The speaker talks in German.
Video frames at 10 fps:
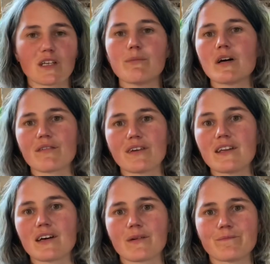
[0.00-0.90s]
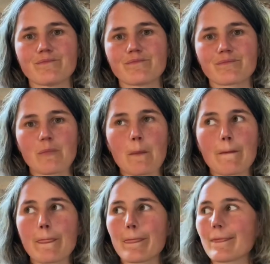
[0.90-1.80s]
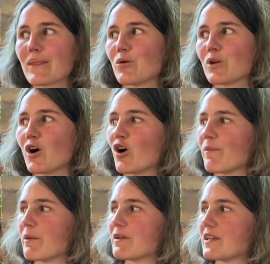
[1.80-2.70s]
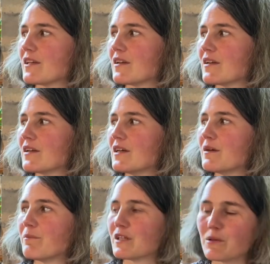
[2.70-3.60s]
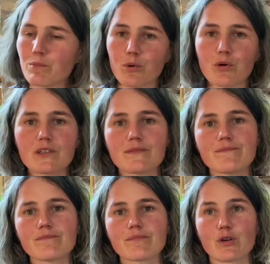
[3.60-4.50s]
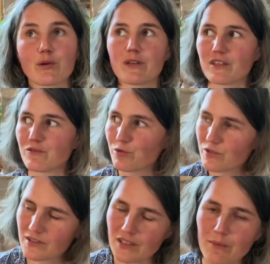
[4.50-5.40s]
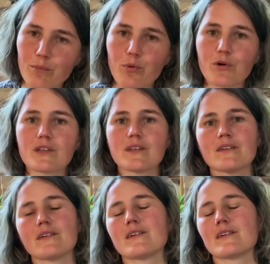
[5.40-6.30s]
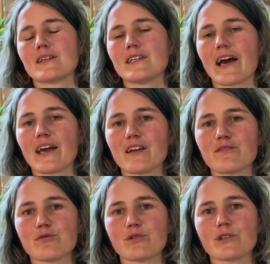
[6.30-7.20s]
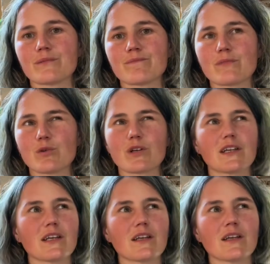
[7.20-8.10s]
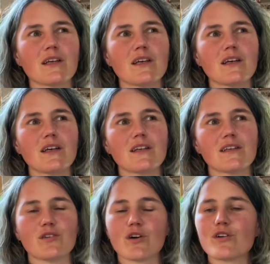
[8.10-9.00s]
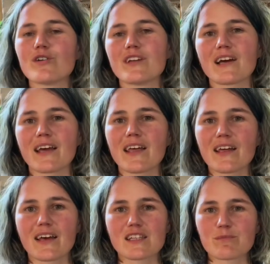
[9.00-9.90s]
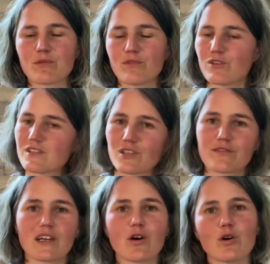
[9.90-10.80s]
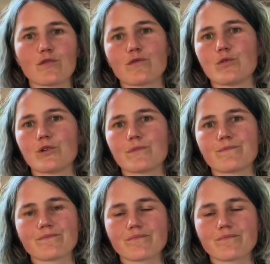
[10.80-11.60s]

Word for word: immer wieder. Oder auch mal mit den mit dem Boden oder mit den Füßen in den Boden hineinfühlen oder den, die Sonne und den Regen ganz bewusst auf der Haut fühlen.